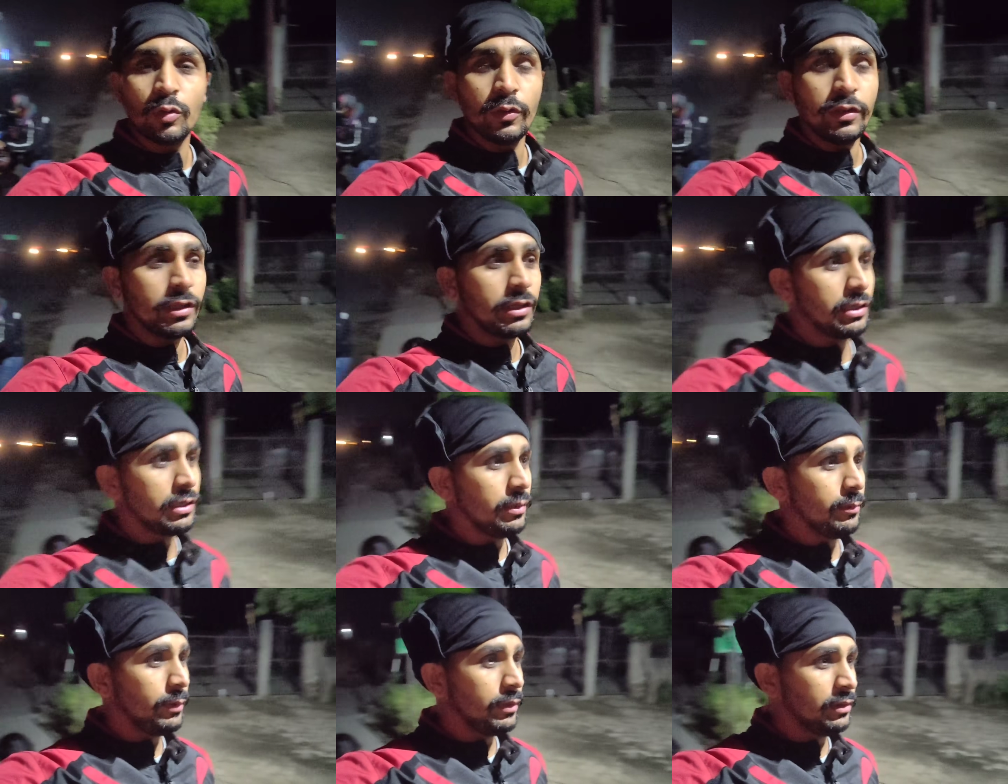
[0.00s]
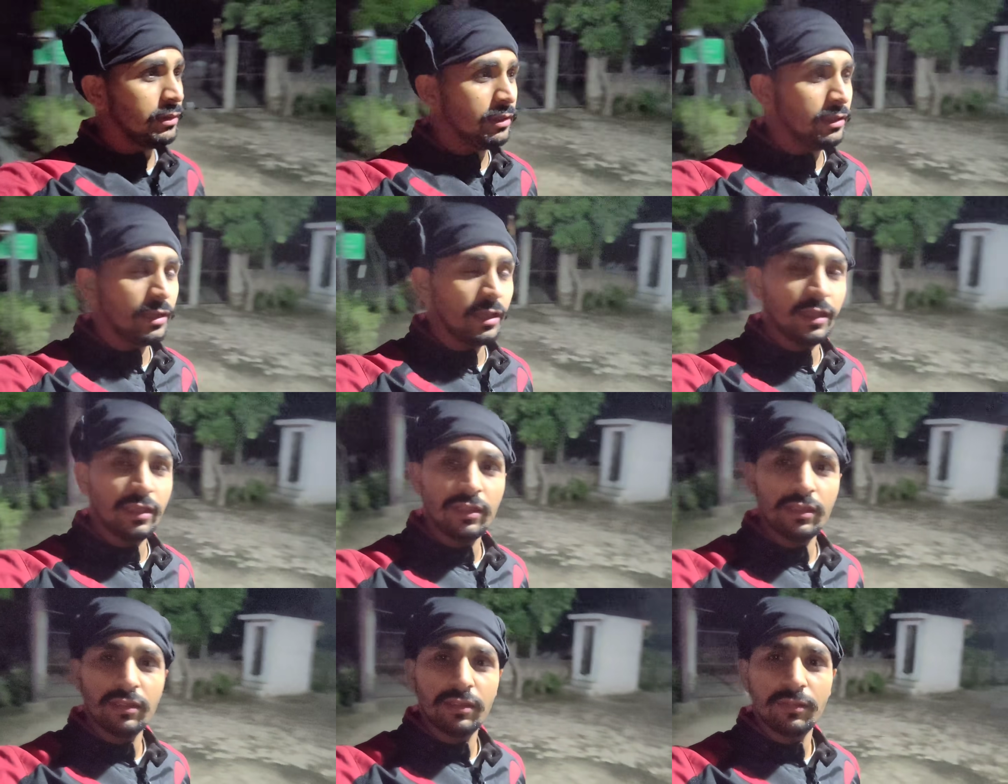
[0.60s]
तो एक ये मंदिर
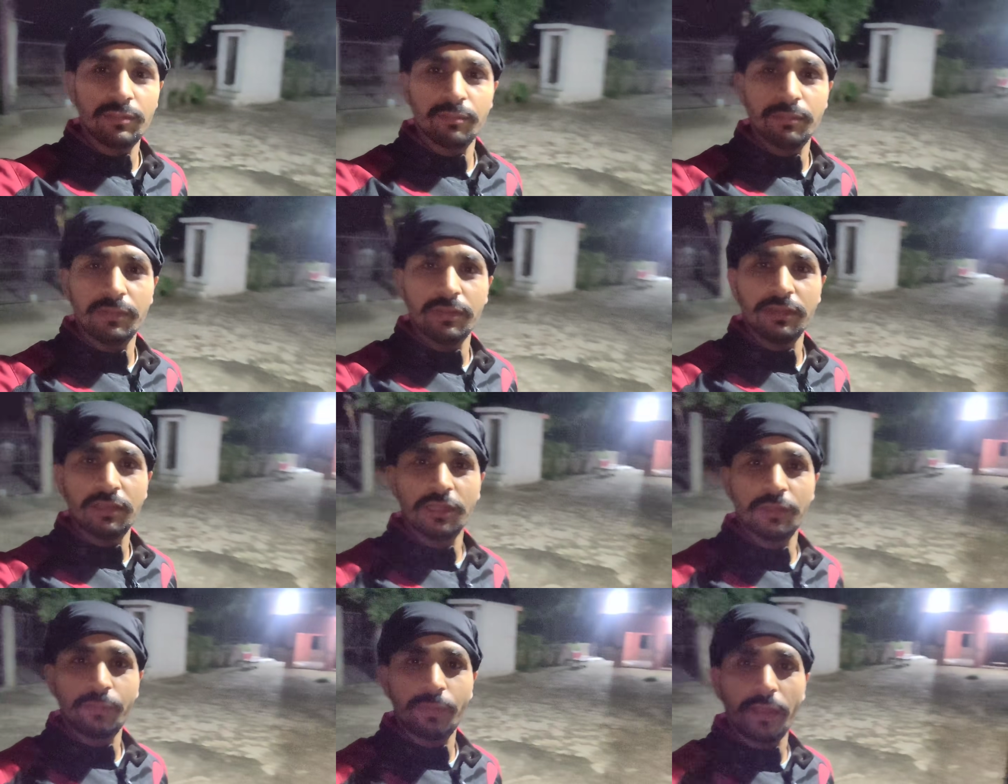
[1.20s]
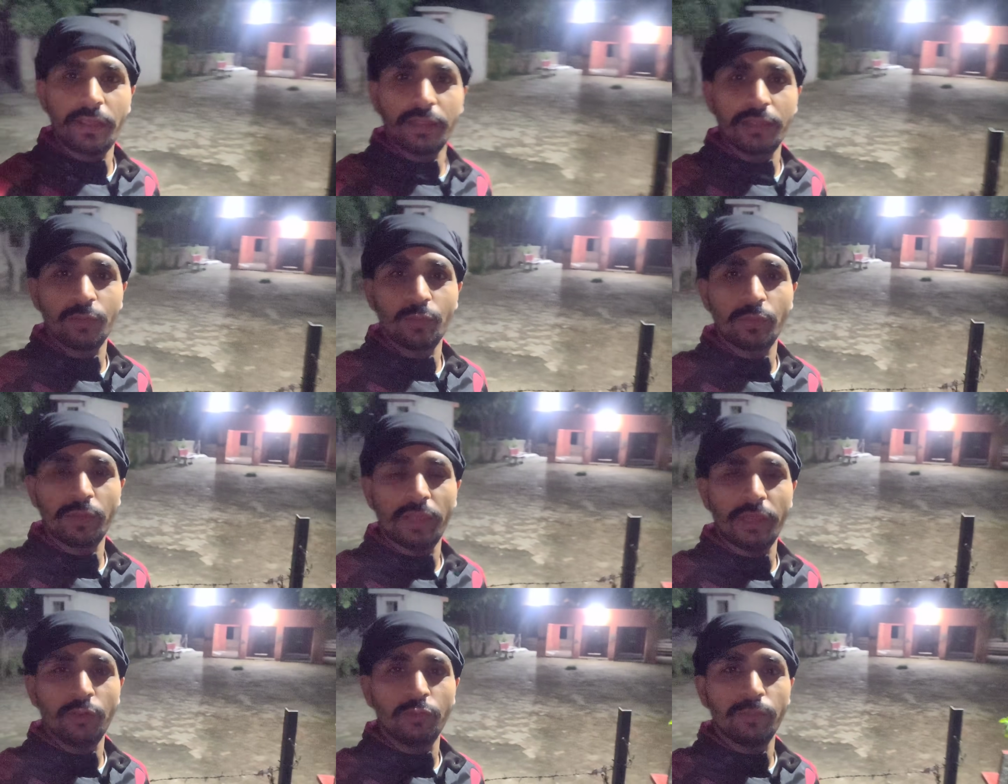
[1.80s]
है मंदिर पर आके
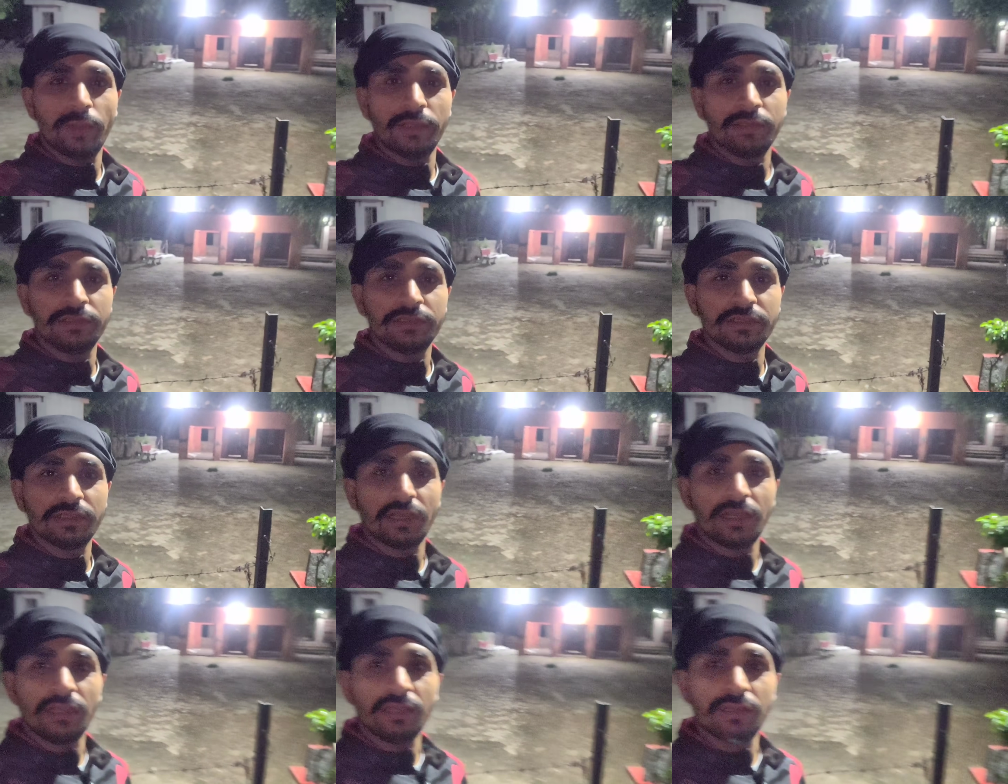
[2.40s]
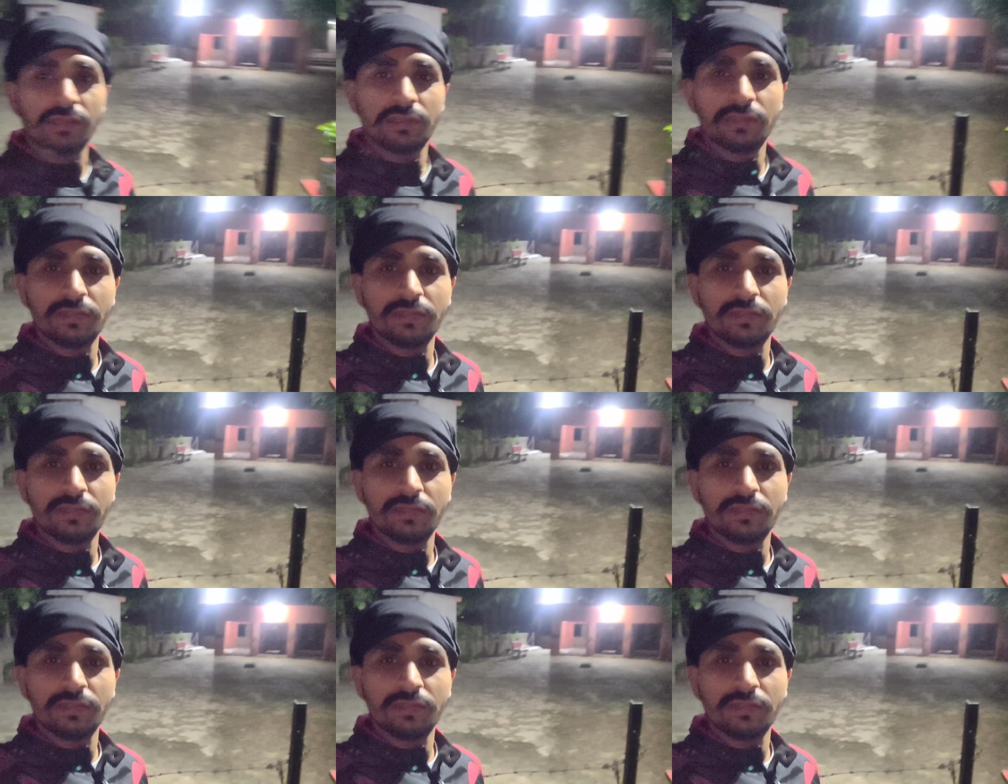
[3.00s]
रुके हनुमान जी का